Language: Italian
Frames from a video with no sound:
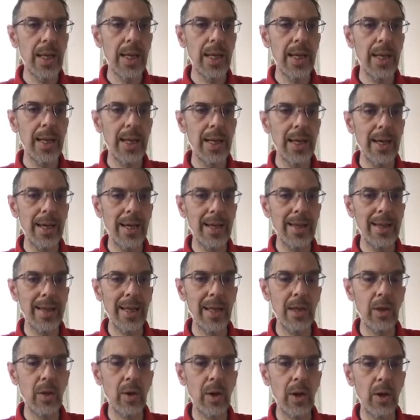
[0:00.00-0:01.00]
eh,
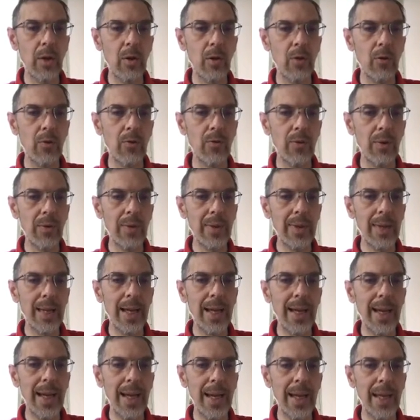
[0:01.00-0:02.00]
andando a
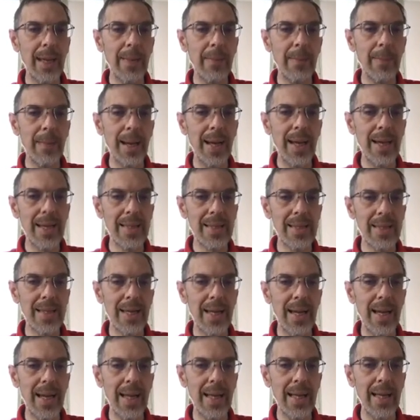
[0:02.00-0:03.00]
confrontare in
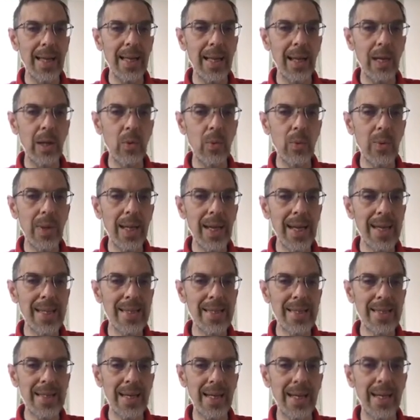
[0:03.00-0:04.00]
base alla
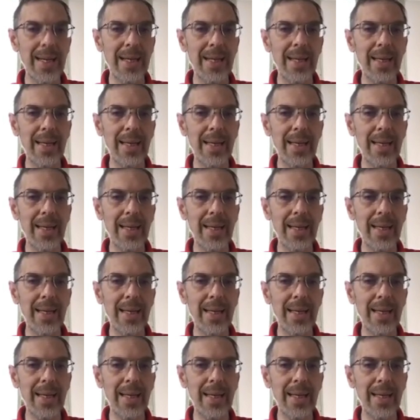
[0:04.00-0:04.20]
lunghezza